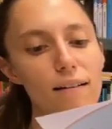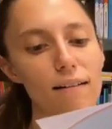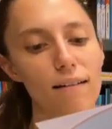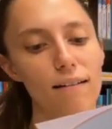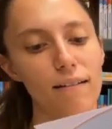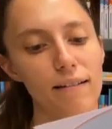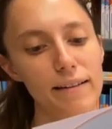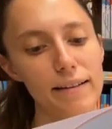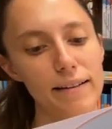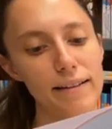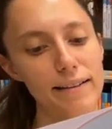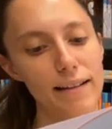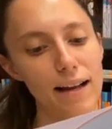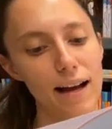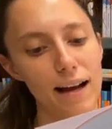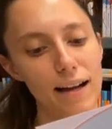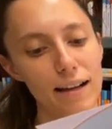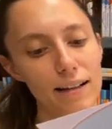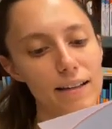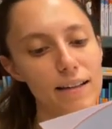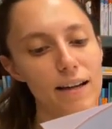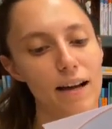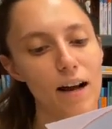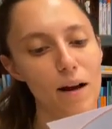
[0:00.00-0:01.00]
eh,
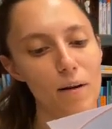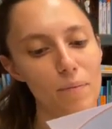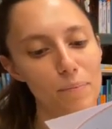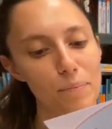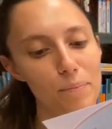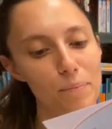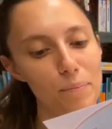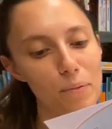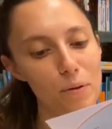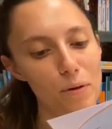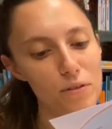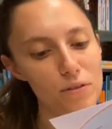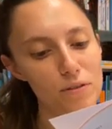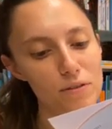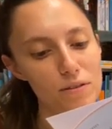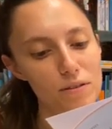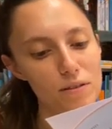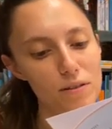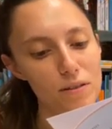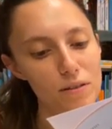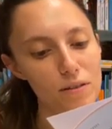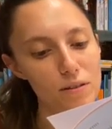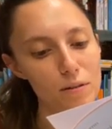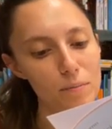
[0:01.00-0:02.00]
Italia
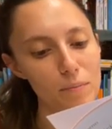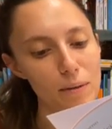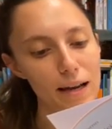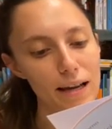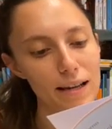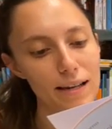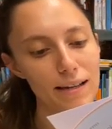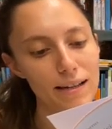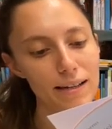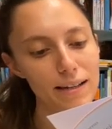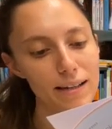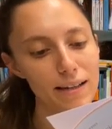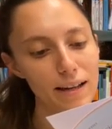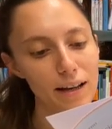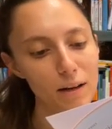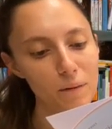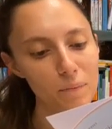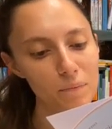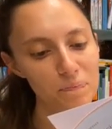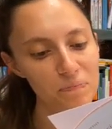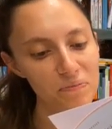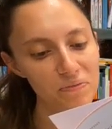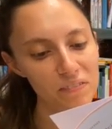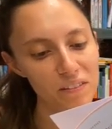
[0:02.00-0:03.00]
post bellica
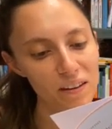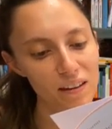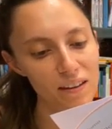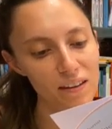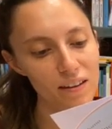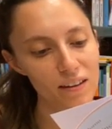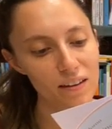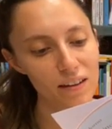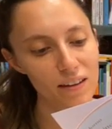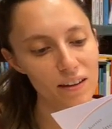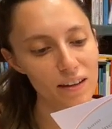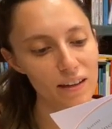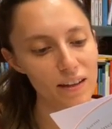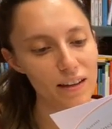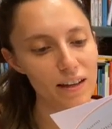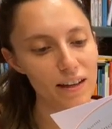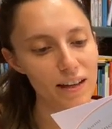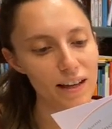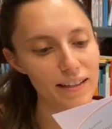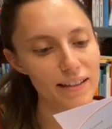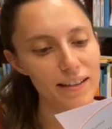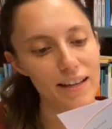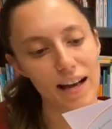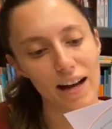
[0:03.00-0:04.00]
eh,
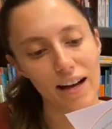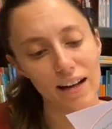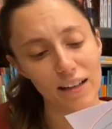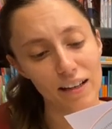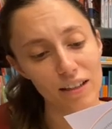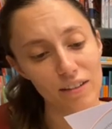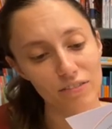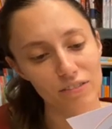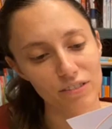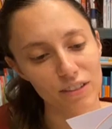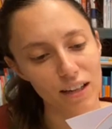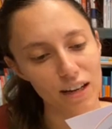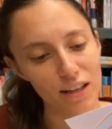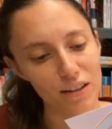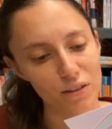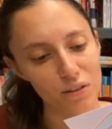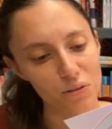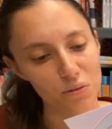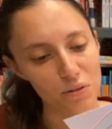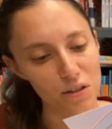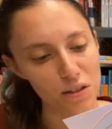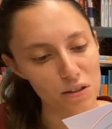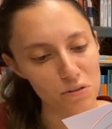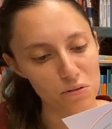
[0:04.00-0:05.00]
ed è anche fra
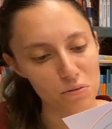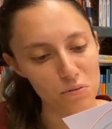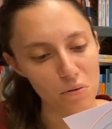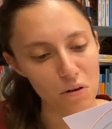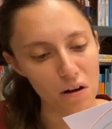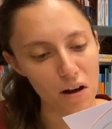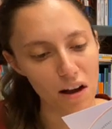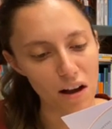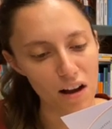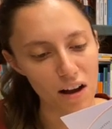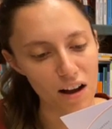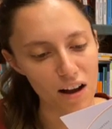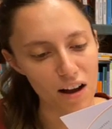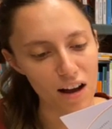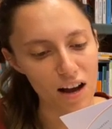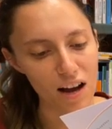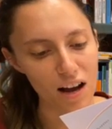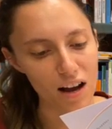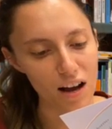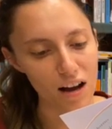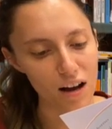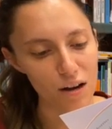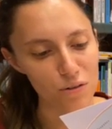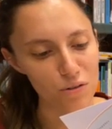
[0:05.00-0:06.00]
l'altro una
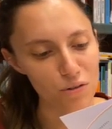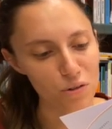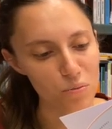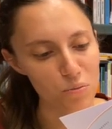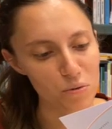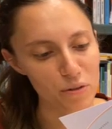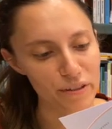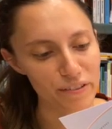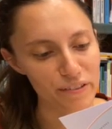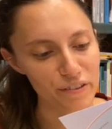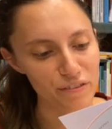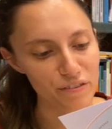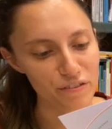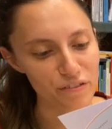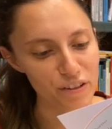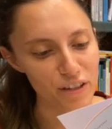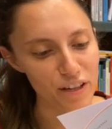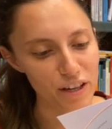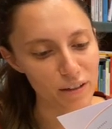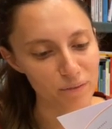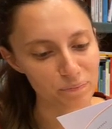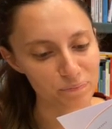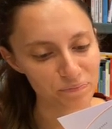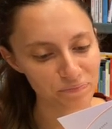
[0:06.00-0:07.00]
sua
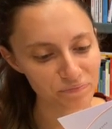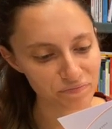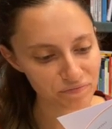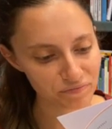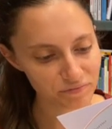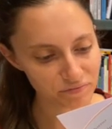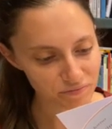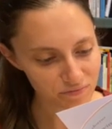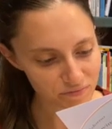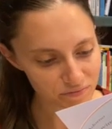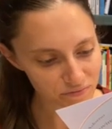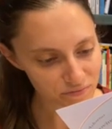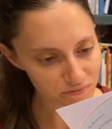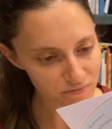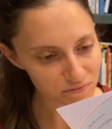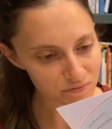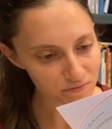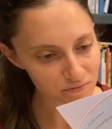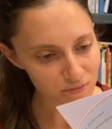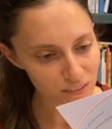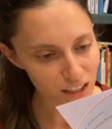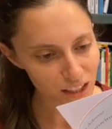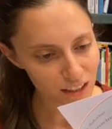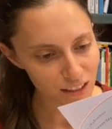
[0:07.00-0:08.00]
autobiografia.
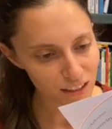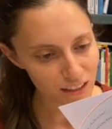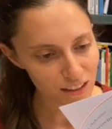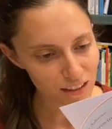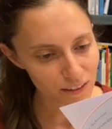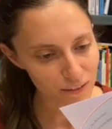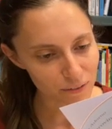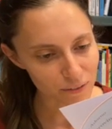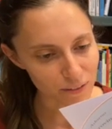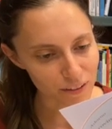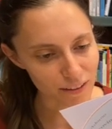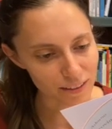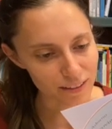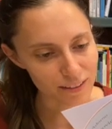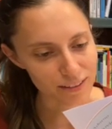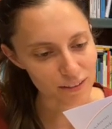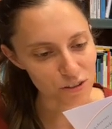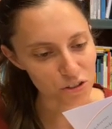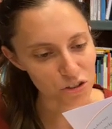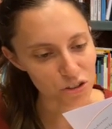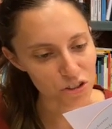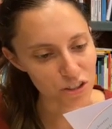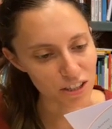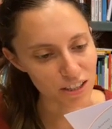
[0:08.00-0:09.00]
Quindi
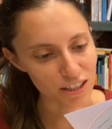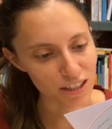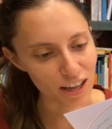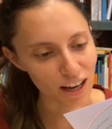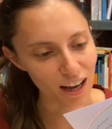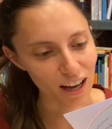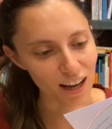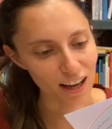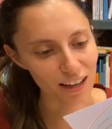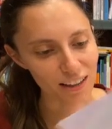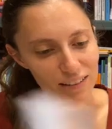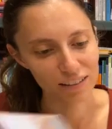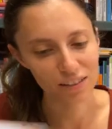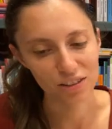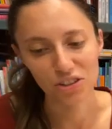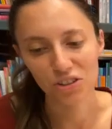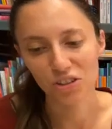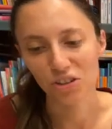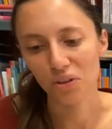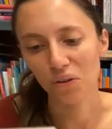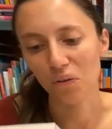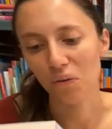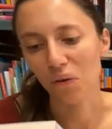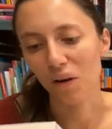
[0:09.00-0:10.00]
Sicilia anni
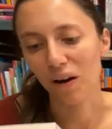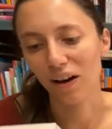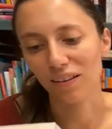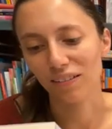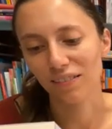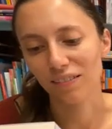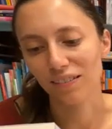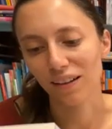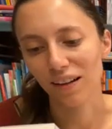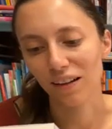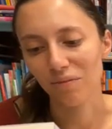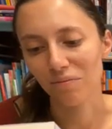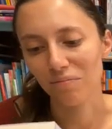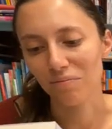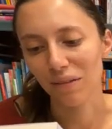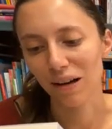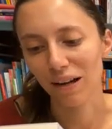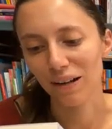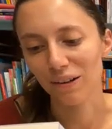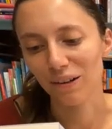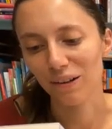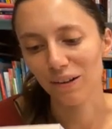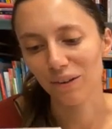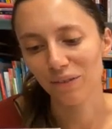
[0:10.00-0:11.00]
50,
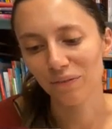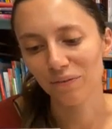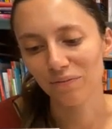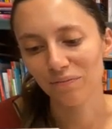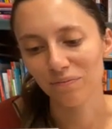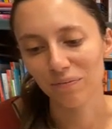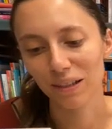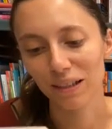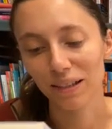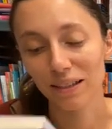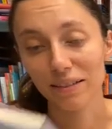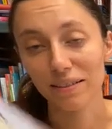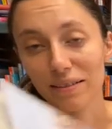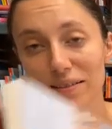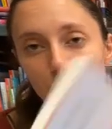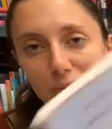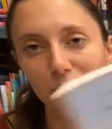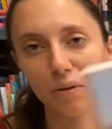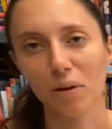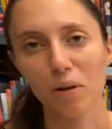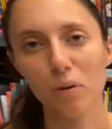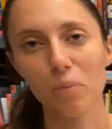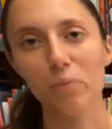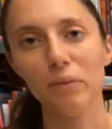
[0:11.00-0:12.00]
bello,
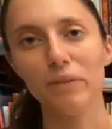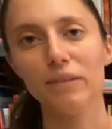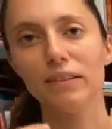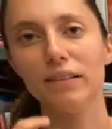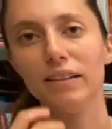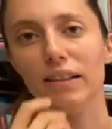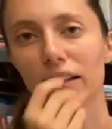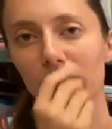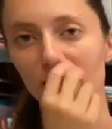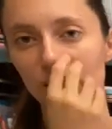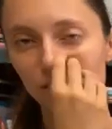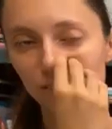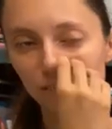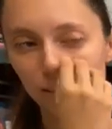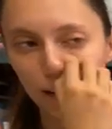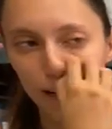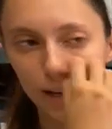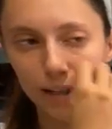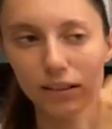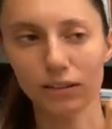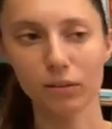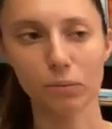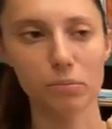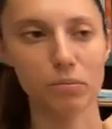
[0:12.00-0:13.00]
bellissime copertine, fra
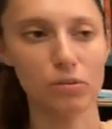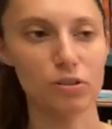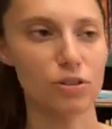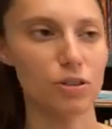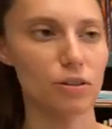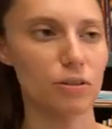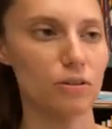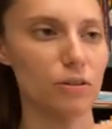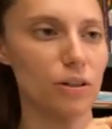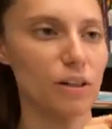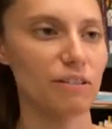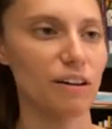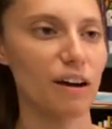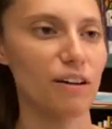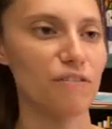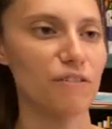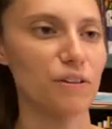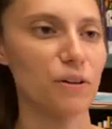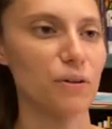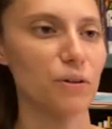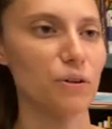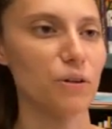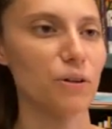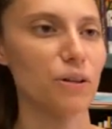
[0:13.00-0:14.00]
l'altro progetto
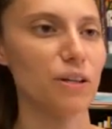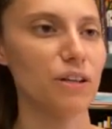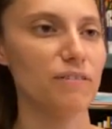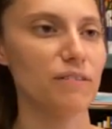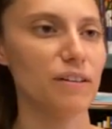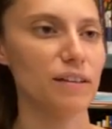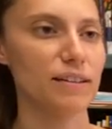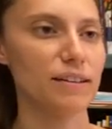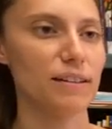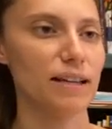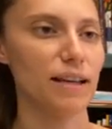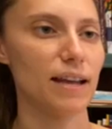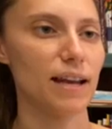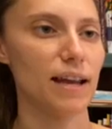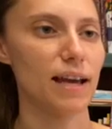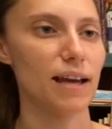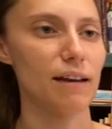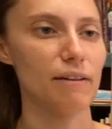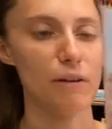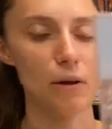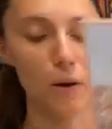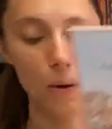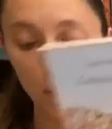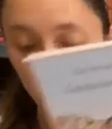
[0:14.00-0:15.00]
grafico di Olivia
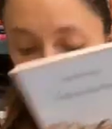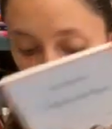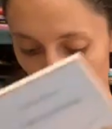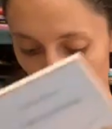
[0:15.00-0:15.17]
Sellerio.